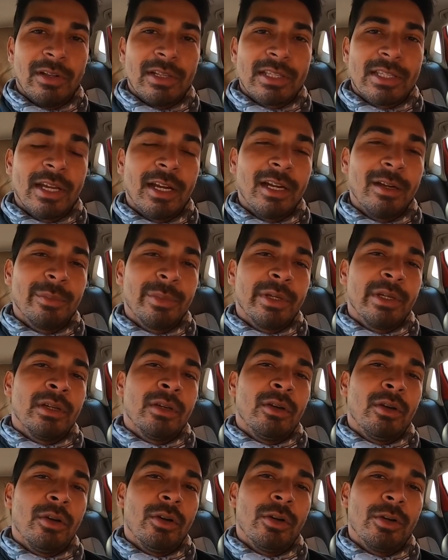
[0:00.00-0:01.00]
वलसाड़ में
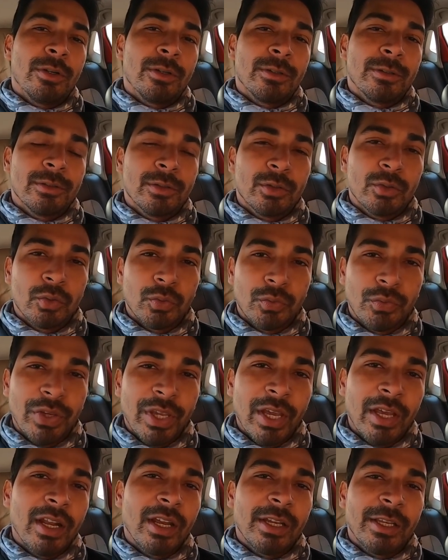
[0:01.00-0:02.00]
और
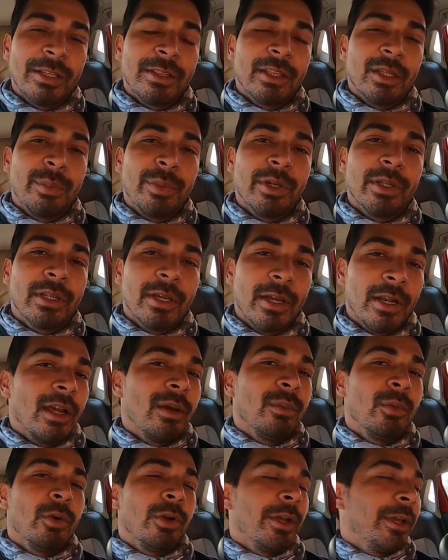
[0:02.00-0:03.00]
सूफियाना की तबीयत
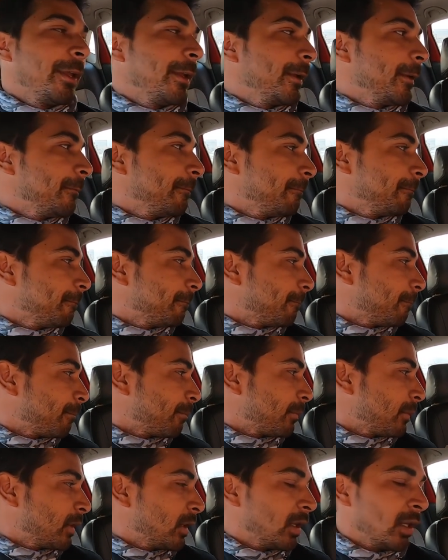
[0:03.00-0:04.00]
ख़राब हो गई
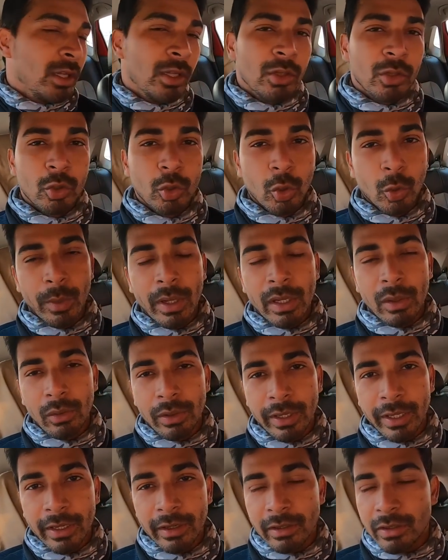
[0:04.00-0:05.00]
हाँ, दो बार
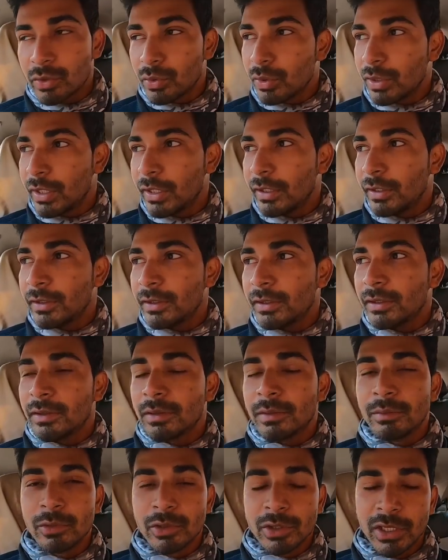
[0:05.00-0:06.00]
उल्टी कर चुकी है
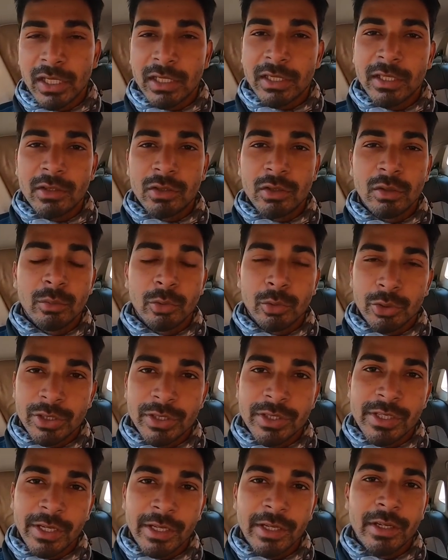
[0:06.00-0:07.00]
मुझे लगता है इसका मोशन
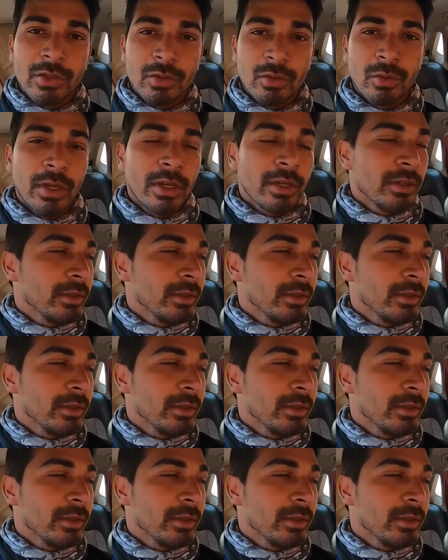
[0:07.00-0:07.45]
सिकनेस हुआ है